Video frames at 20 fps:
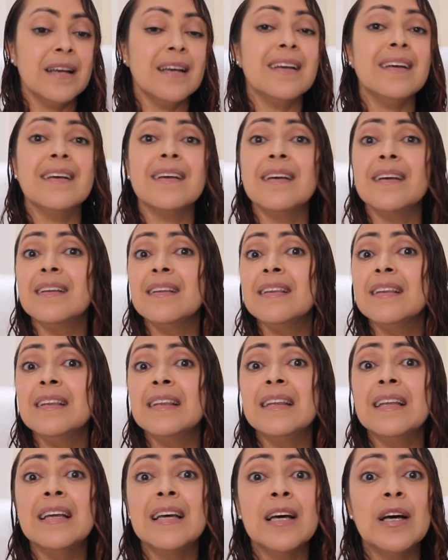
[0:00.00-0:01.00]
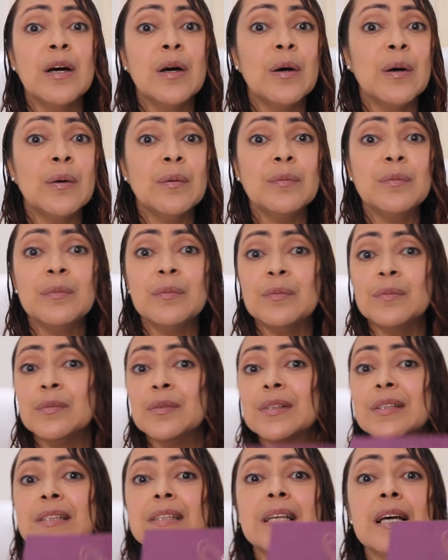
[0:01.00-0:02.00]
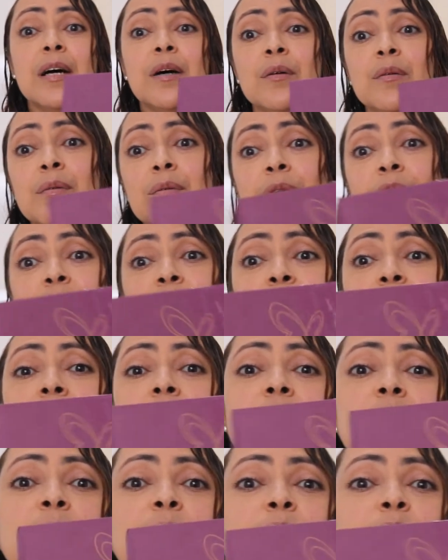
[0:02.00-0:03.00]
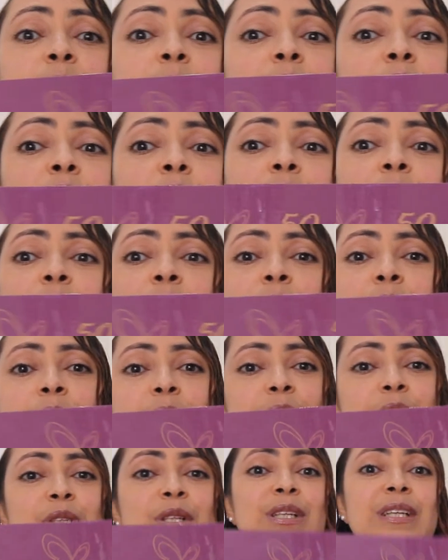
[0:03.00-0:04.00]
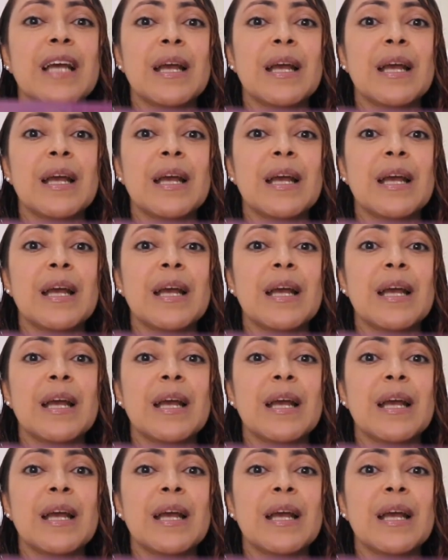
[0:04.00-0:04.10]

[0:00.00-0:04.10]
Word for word: e que não são os mesmos produtos